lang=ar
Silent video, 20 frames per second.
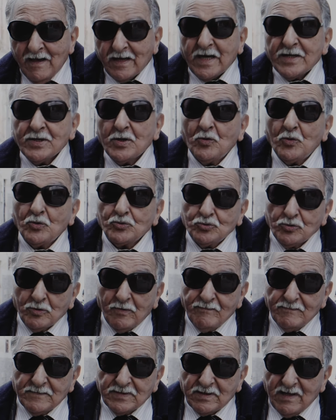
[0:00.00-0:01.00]
كنفودو
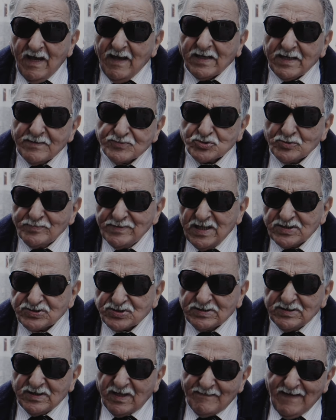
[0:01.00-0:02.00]
كنمشيو بنا
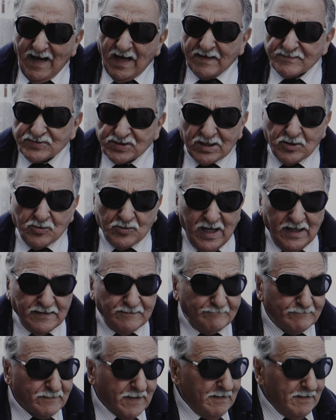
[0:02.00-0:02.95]
شي اربعه خمسه الولاد